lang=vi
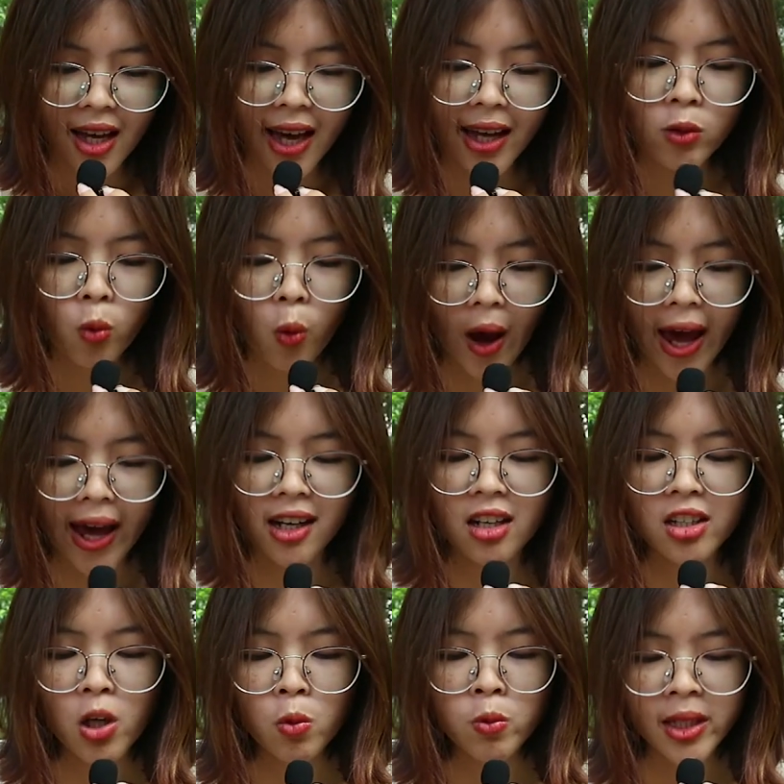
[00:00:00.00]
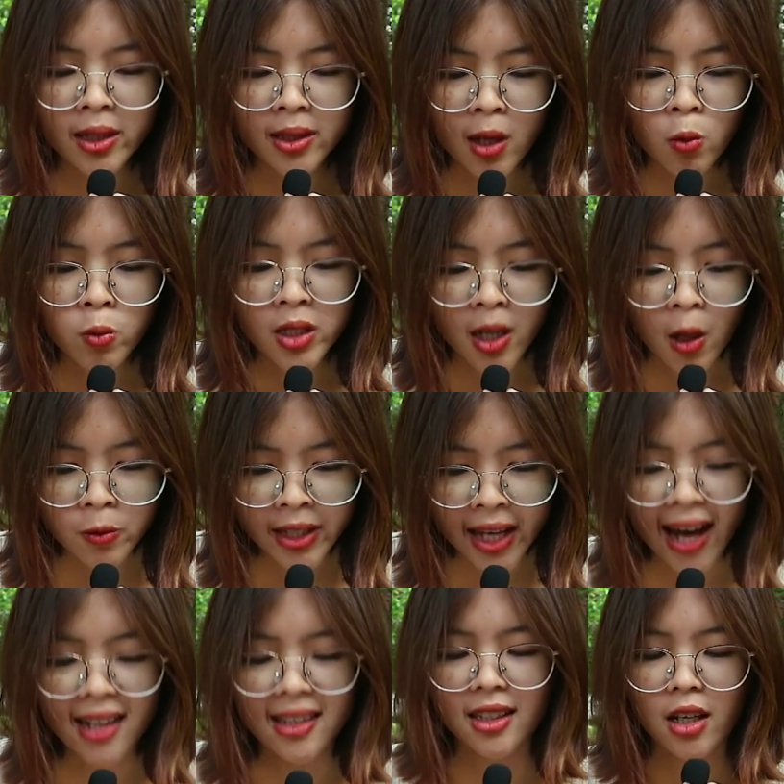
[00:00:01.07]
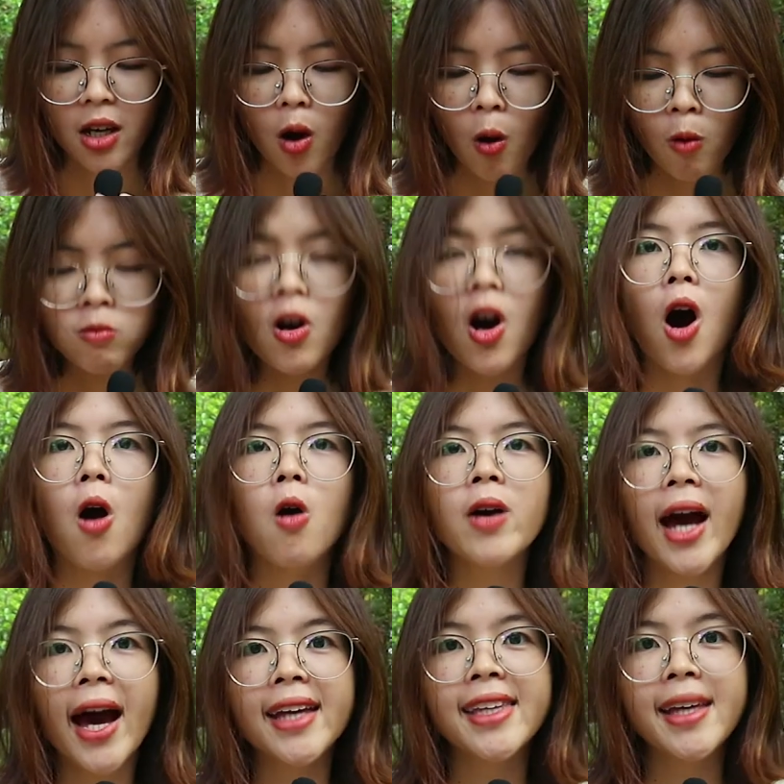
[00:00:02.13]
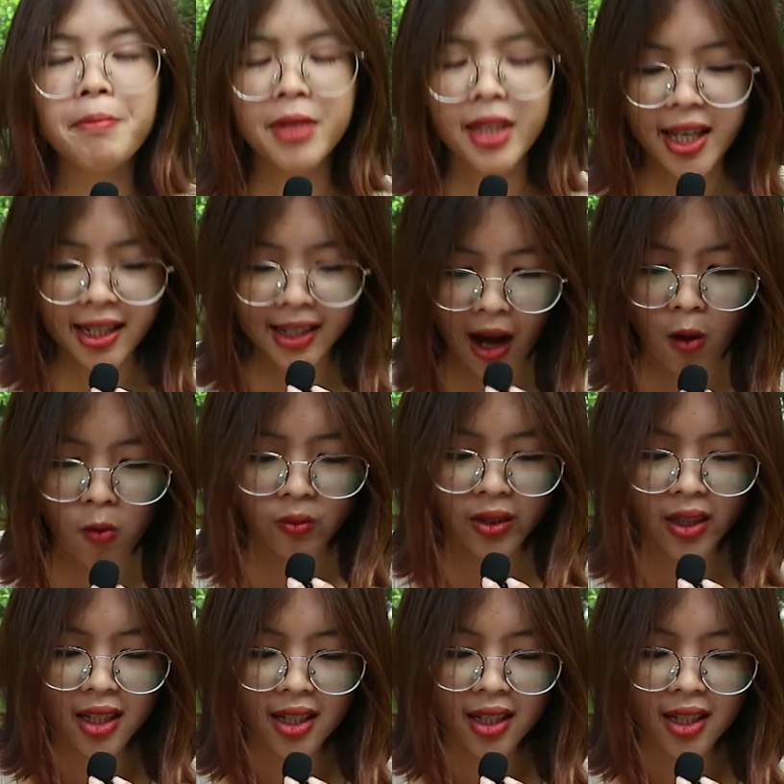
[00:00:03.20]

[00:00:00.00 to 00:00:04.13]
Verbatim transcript: Anh Hoàng ở Sóc, Sóc, Sóc Trăng ủng hộ hai trăm ngàn đồng.